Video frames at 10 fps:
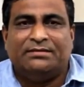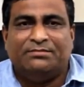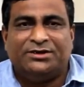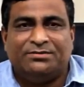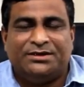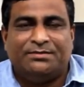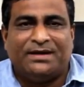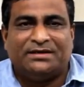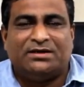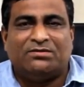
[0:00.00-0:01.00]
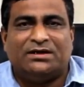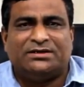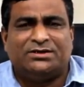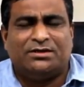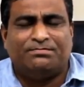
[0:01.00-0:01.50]
মিছি পাজারও
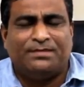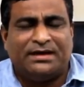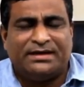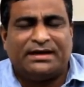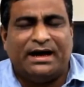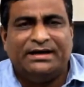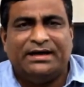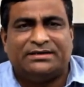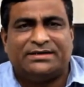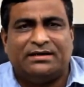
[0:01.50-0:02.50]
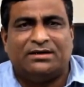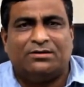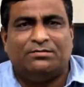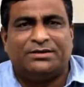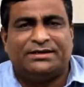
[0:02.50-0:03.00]
আছে সব ব্র্যান্ডের গাড়ি আছে আল্লাহ
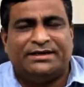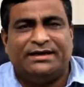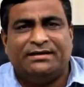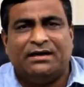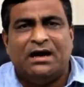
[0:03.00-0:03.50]
রহমতে সেই